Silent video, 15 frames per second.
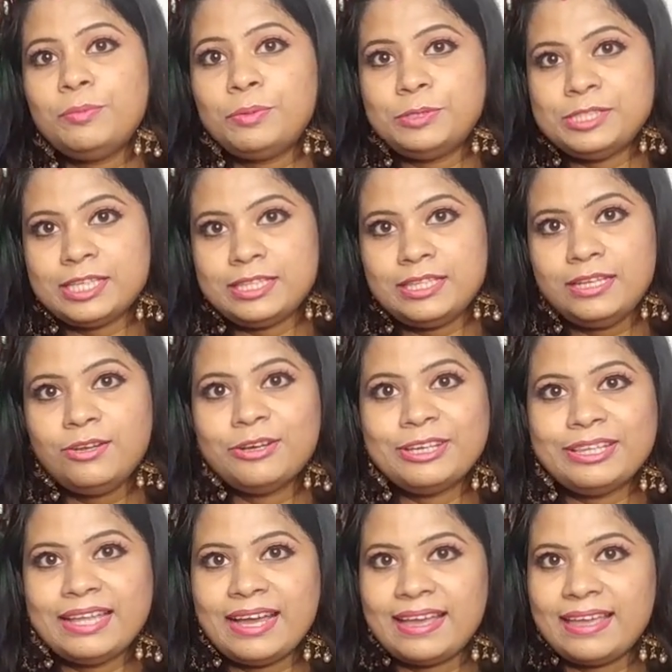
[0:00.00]
প্রজাতির হয়ে
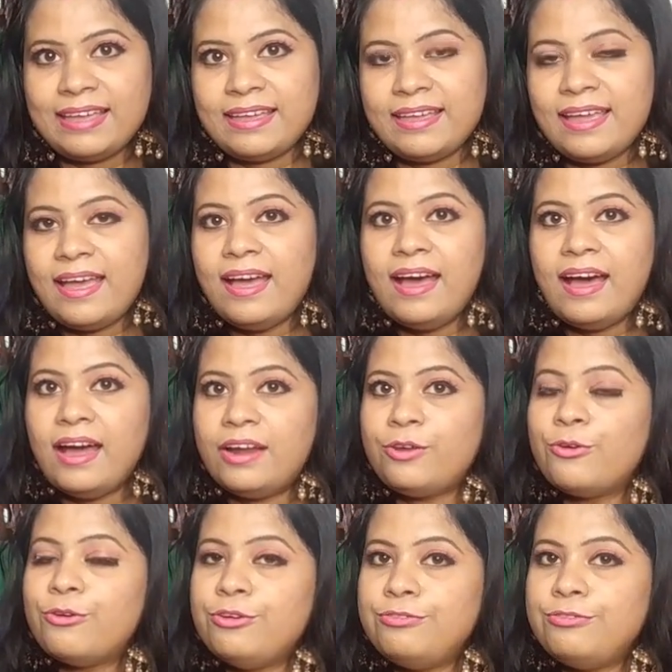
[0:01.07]
থাকে আর